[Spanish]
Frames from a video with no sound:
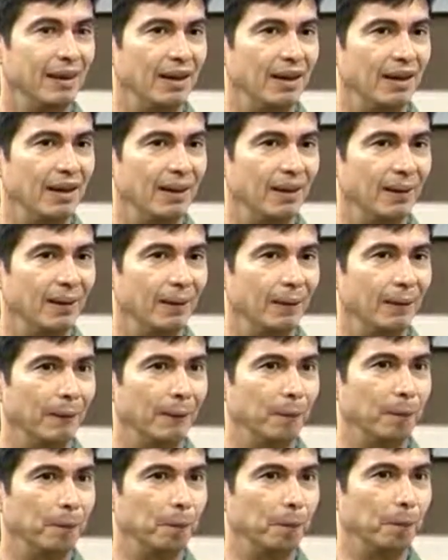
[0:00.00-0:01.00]

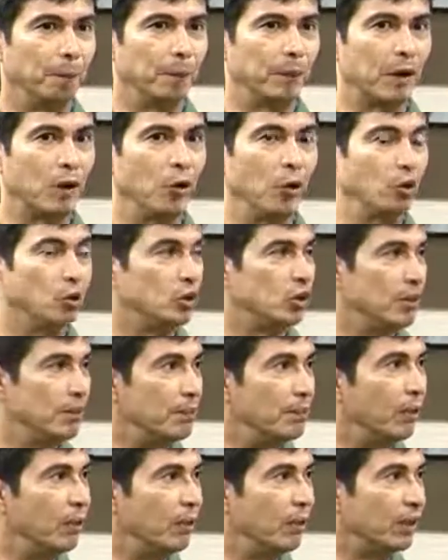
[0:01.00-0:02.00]
mm, los
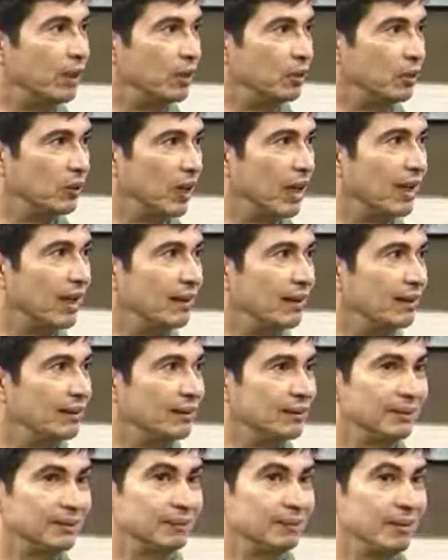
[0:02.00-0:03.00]
símbolos
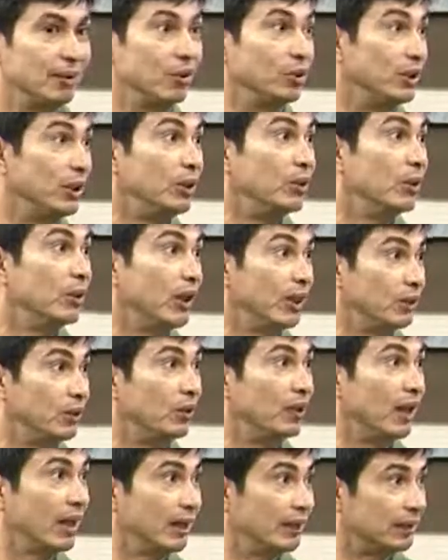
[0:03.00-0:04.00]
nacionales. Los signos
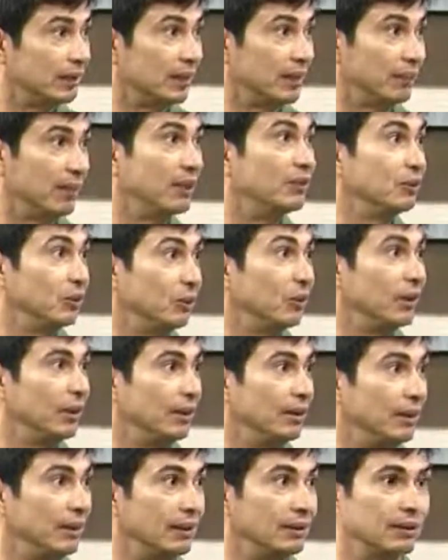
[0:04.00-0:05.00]
nacionales también
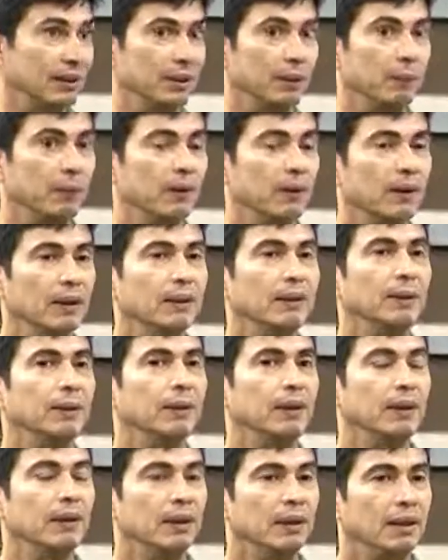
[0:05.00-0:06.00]
surgen en esa época.